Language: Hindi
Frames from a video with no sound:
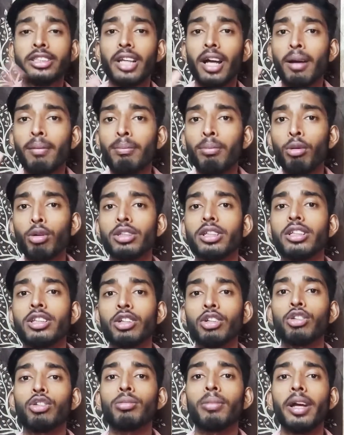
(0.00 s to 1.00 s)
इसे आप बोल
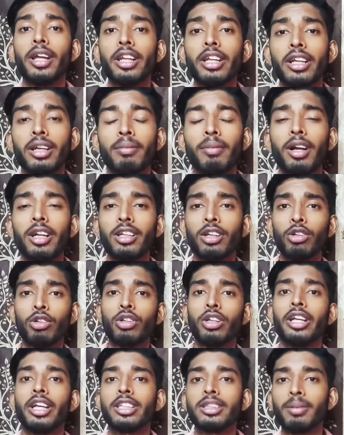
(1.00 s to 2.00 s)
सकते हो तो मैं रिकमेंड करूँ
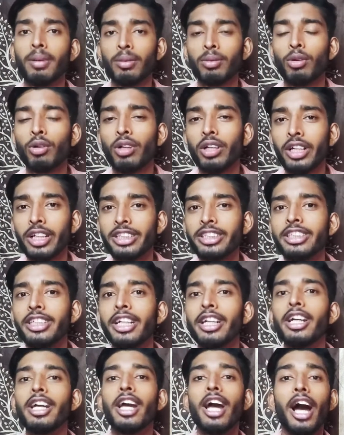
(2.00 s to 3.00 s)
कि यह स्मार्टफोन
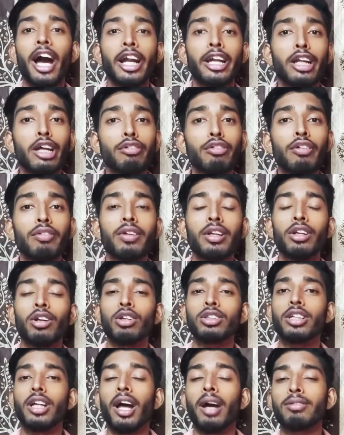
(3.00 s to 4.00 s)
लीजिए अंडर फिफ्टी
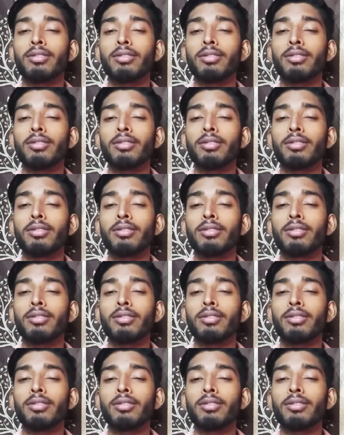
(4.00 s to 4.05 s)
थाउजेंड